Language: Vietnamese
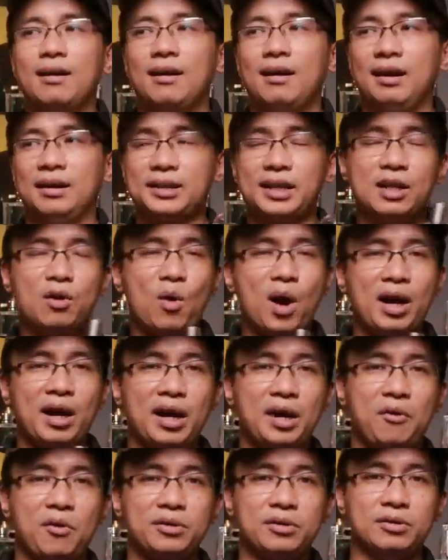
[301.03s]
ở chai nước hoa
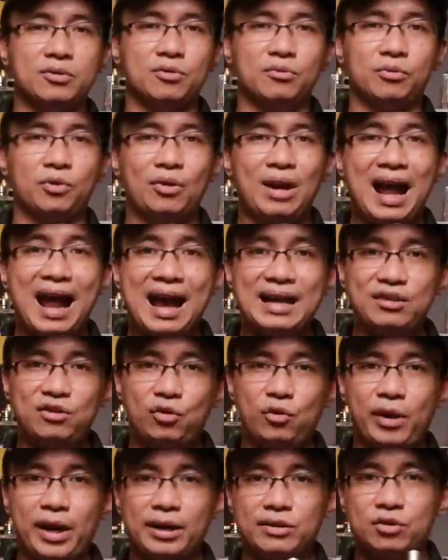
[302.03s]
này có sử dụng nốt
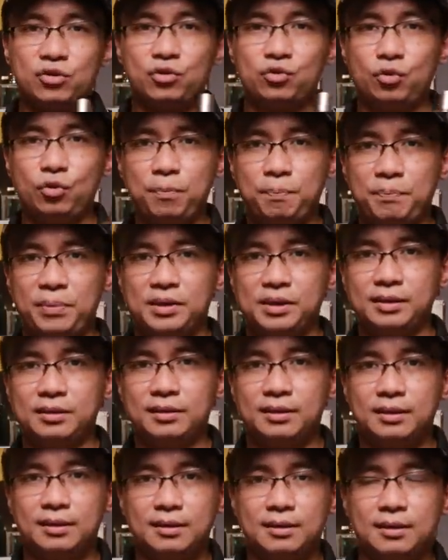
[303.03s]
Isoa Super
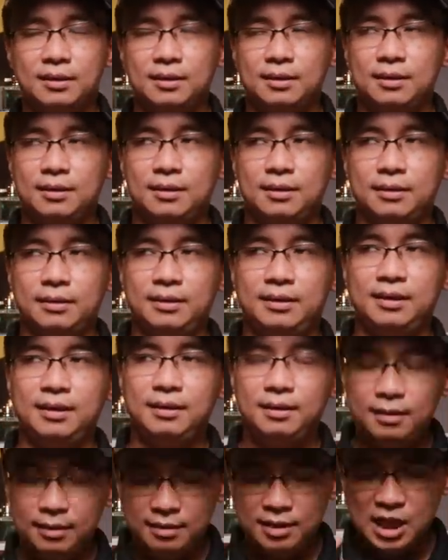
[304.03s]

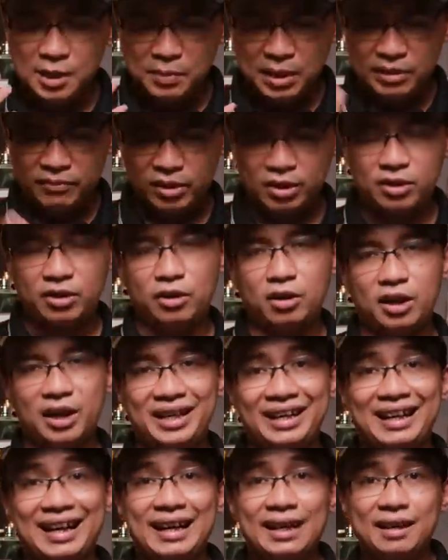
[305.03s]
thì như mình vẫn
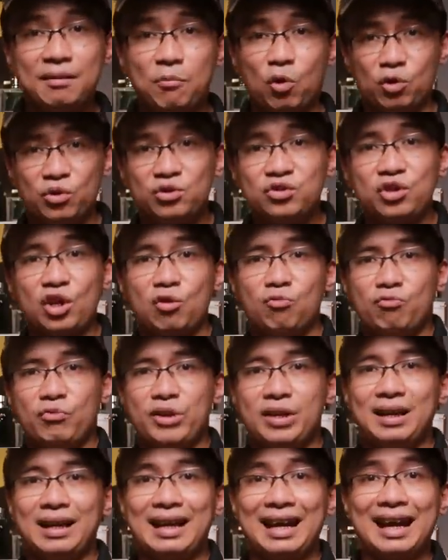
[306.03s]
nói cái một trong
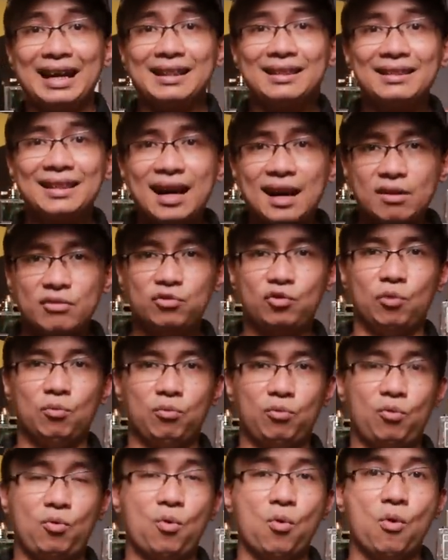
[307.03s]
những cái tác dụng
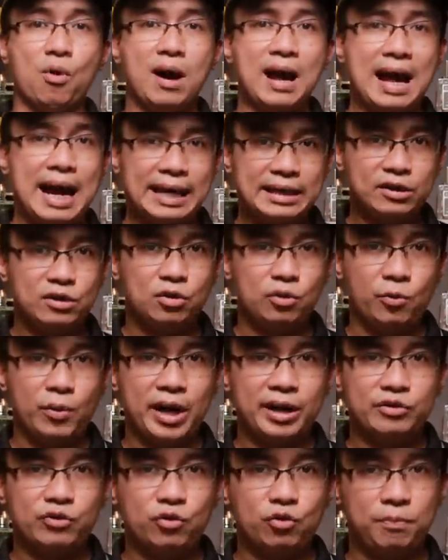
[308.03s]
của
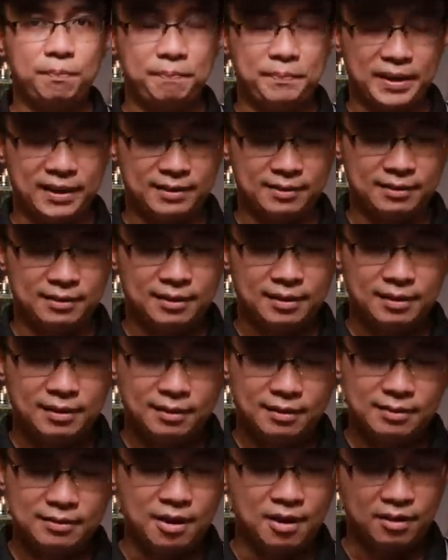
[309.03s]
Isoa Super
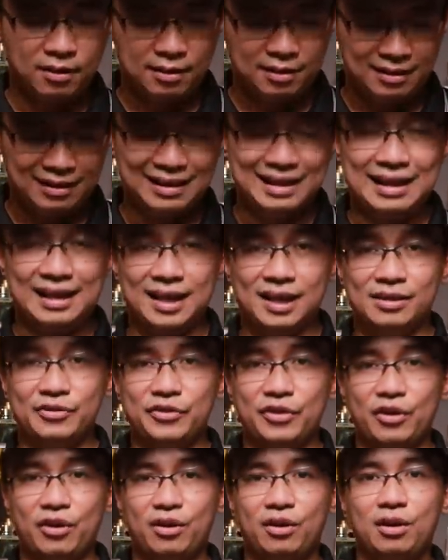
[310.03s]
đó là
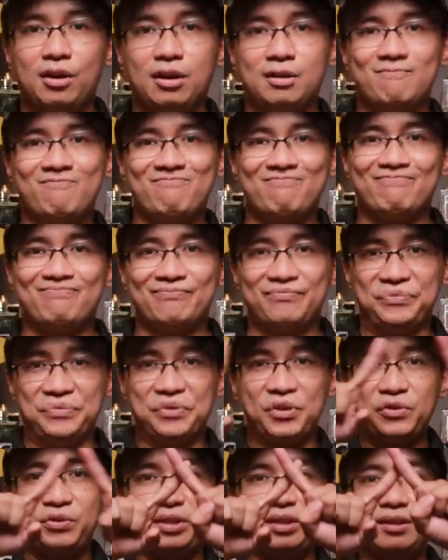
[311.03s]
nó
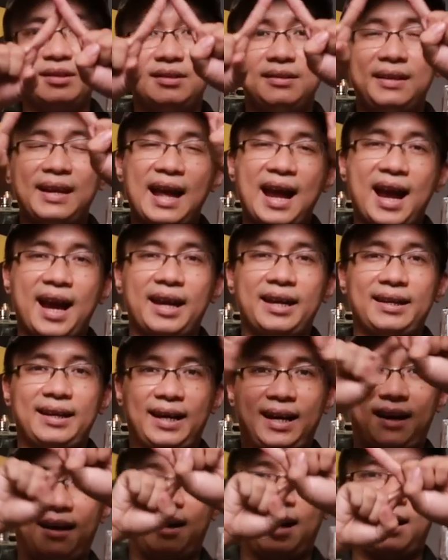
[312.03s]
nó giữ lại
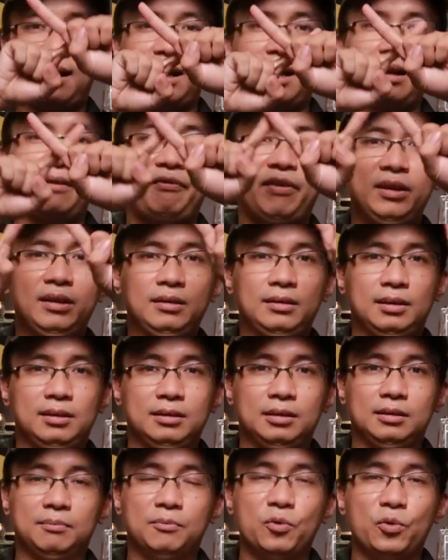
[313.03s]
các cái phân
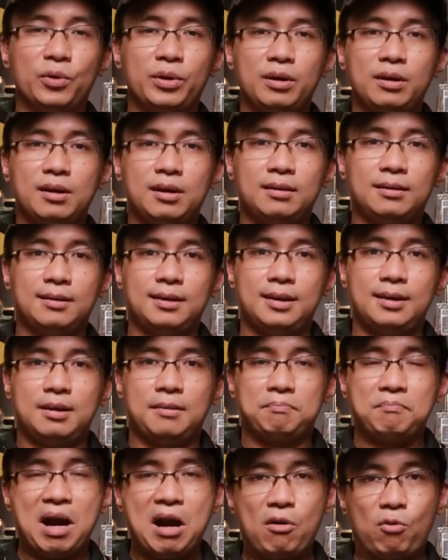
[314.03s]
tử mùi hương
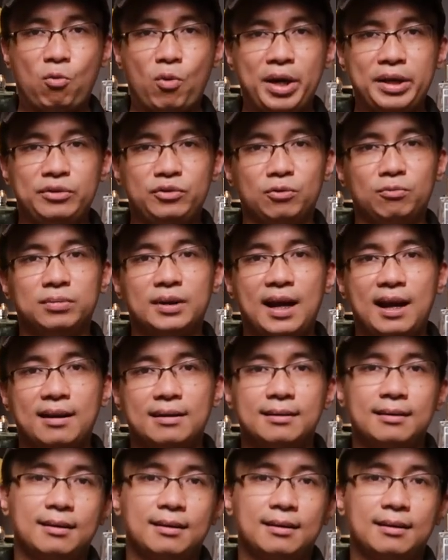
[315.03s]
bao quanh chúng ta